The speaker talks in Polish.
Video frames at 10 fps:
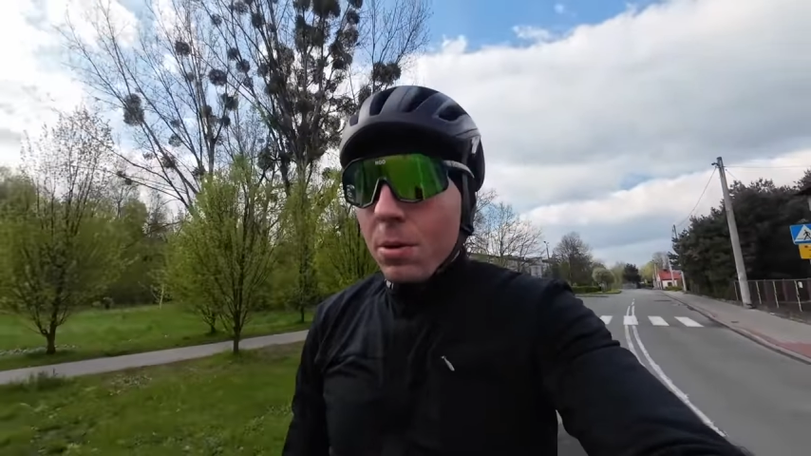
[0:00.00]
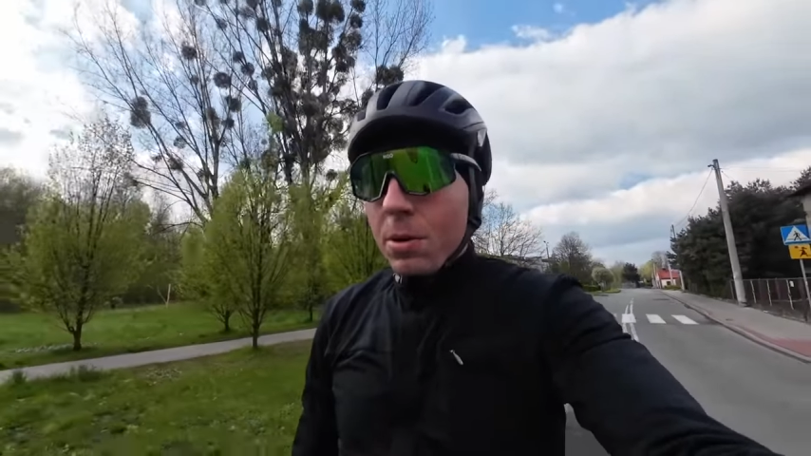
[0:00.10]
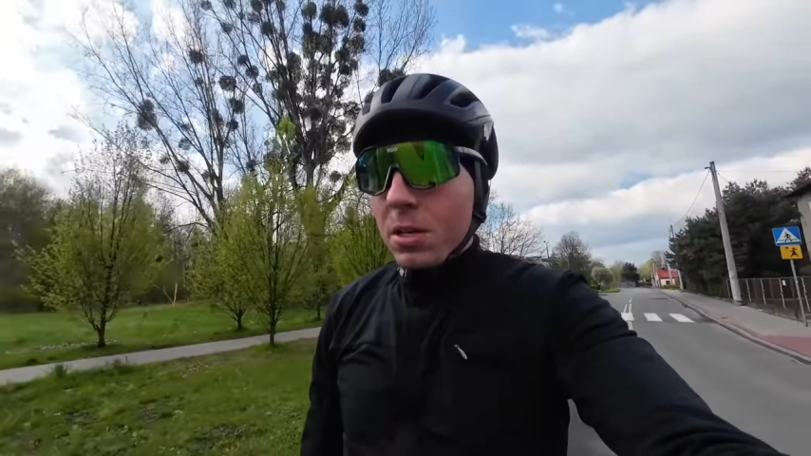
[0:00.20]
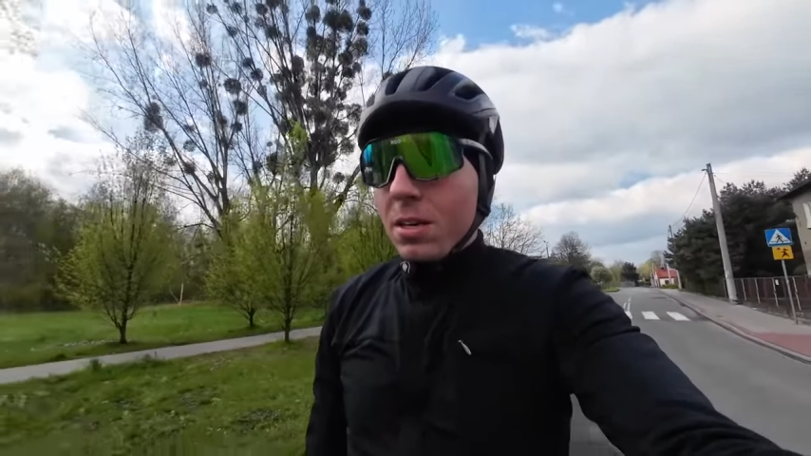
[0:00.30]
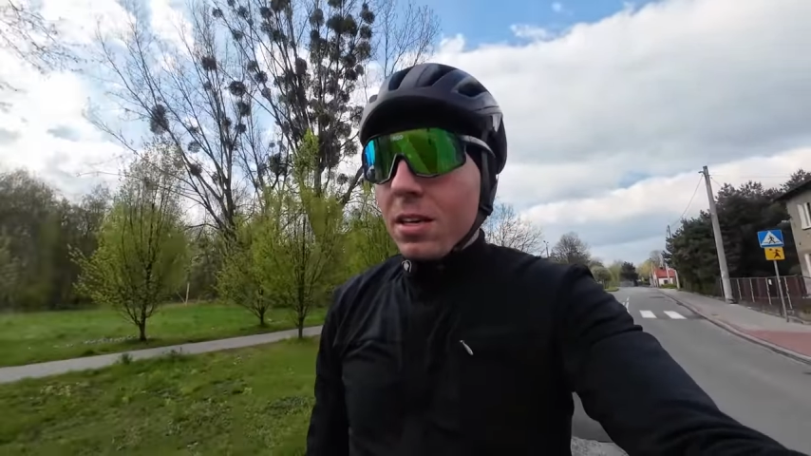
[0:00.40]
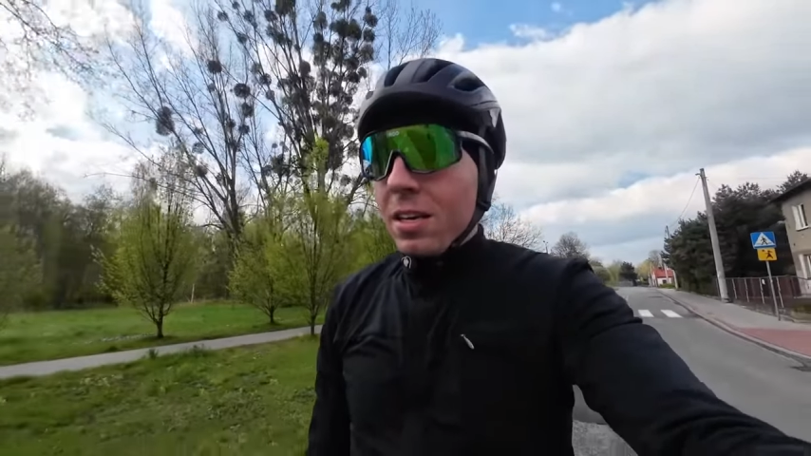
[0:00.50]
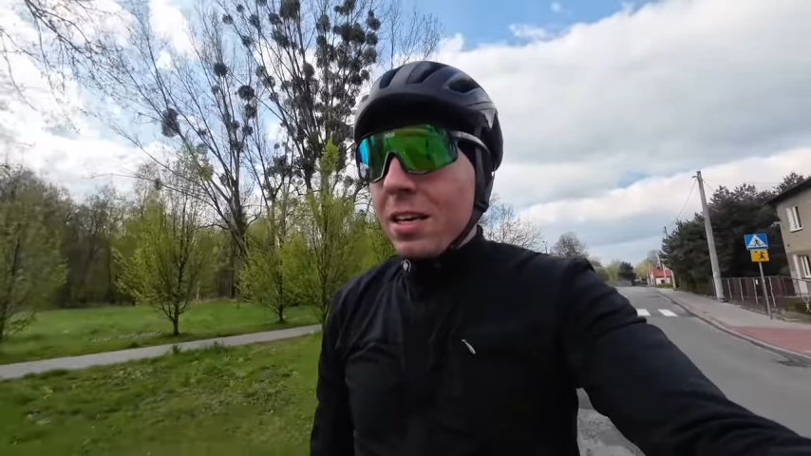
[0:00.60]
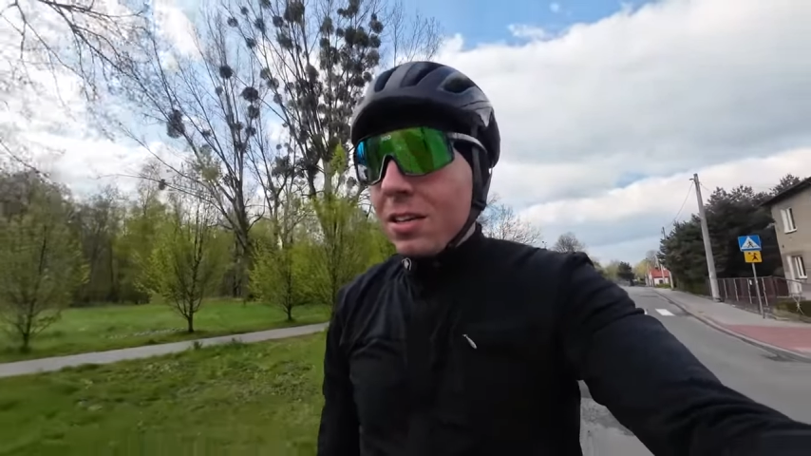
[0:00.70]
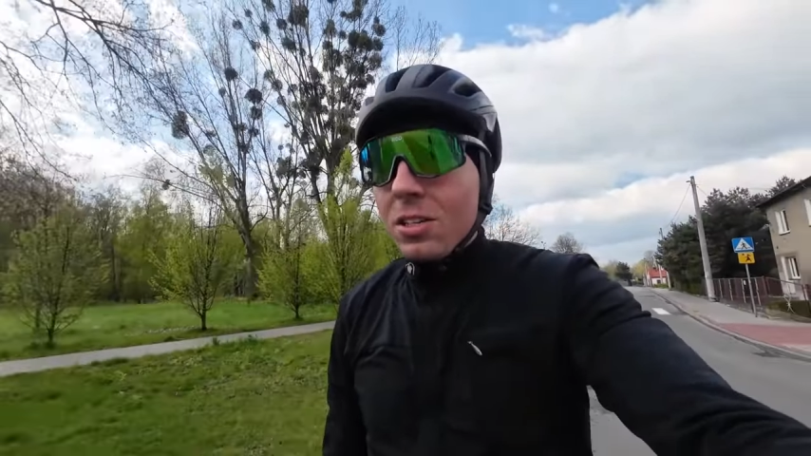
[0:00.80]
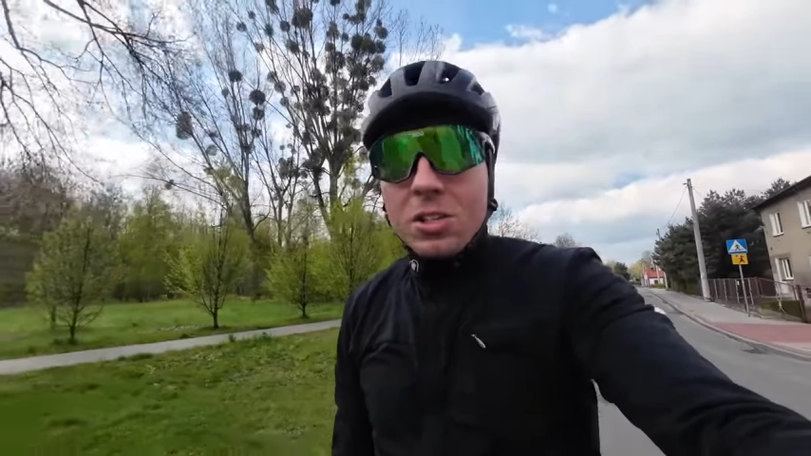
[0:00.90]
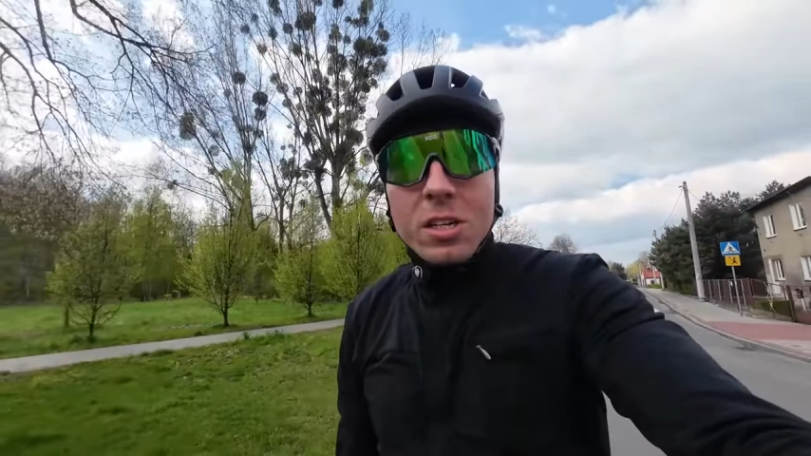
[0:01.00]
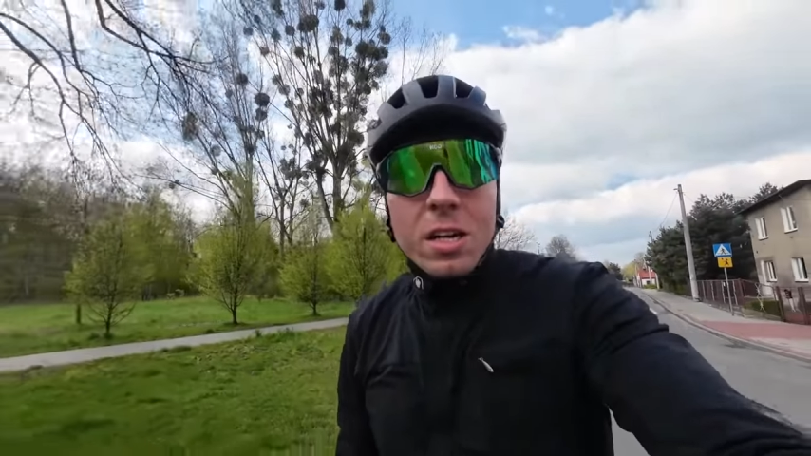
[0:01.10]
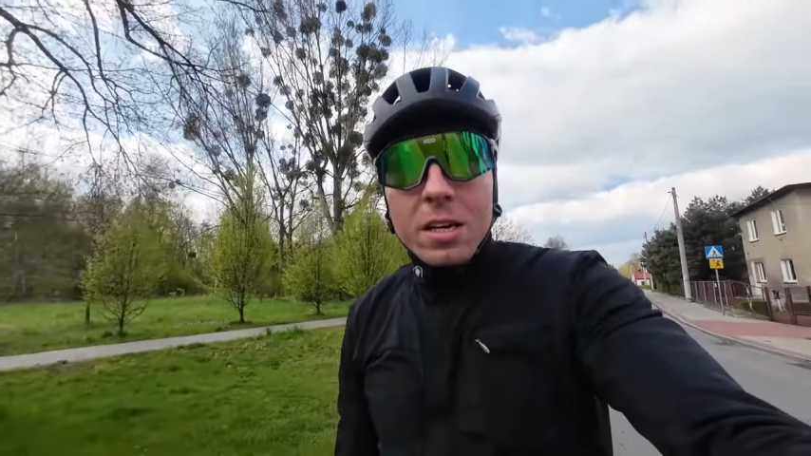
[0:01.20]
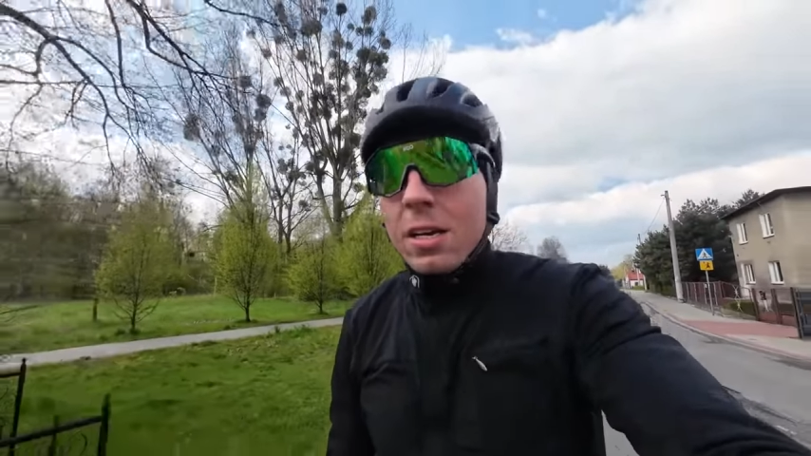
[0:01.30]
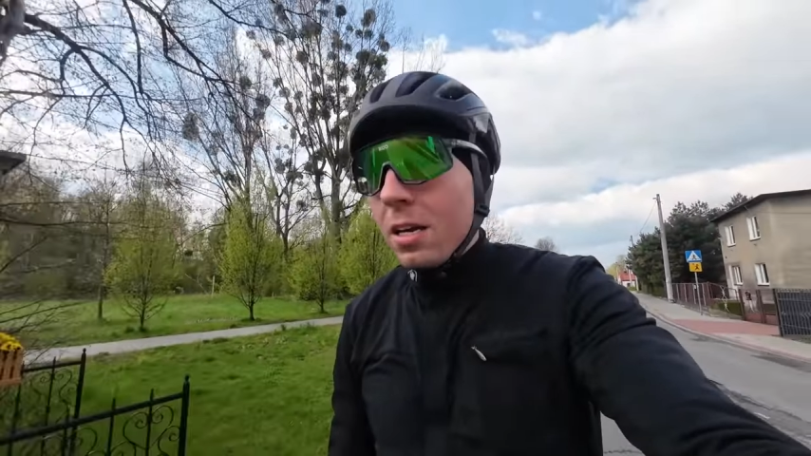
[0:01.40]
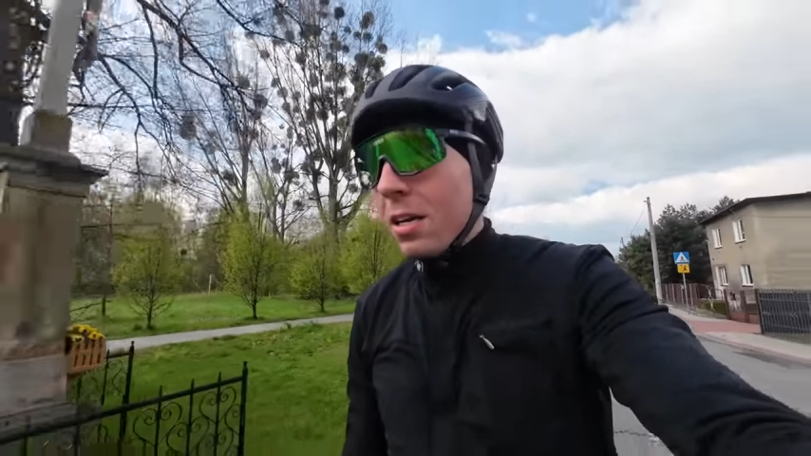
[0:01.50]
kamerki DJI,